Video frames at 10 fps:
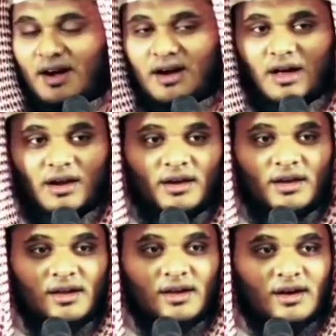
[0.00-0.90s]
ஆனால்
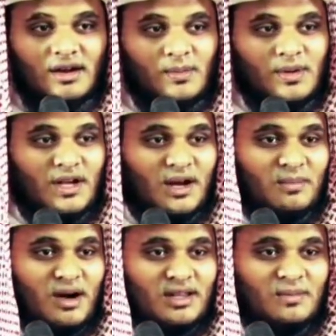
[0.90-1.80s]
ரமதான்
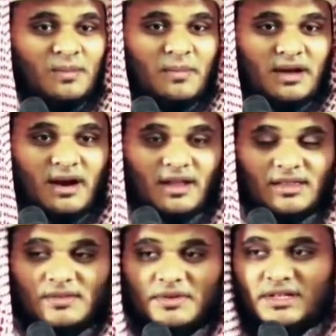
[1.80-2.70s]
மாதம் எம்மை
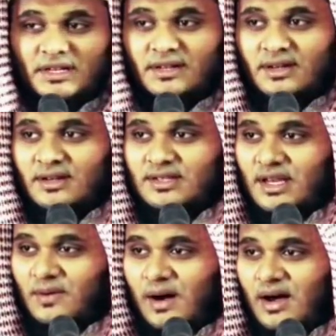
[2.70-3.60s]
கடந்துவிட்டு
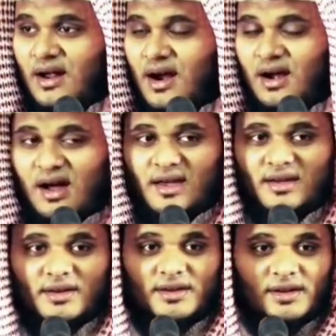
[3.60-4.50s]
சில வாரங்கள்
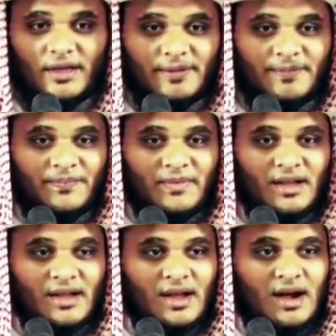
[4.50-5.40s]
ஆகியிருக்கிறது
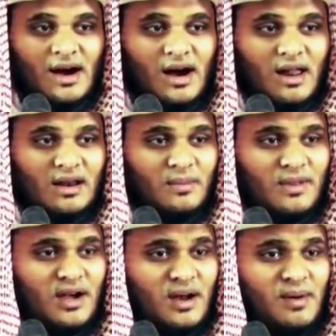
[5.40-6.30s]
ஆனால்
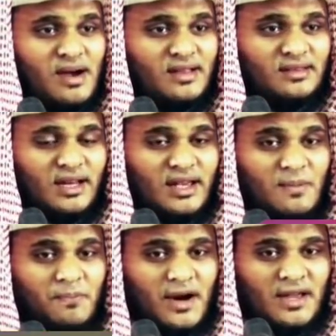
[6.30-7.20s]
ரமதான் மாதத்தில்
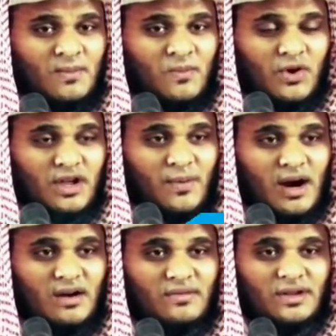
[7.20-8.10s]
எப்படி எம்முடைய
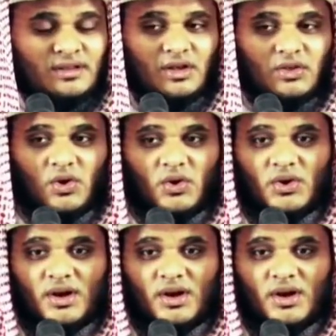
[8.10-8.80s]
வாழ்வு இருந்ததோ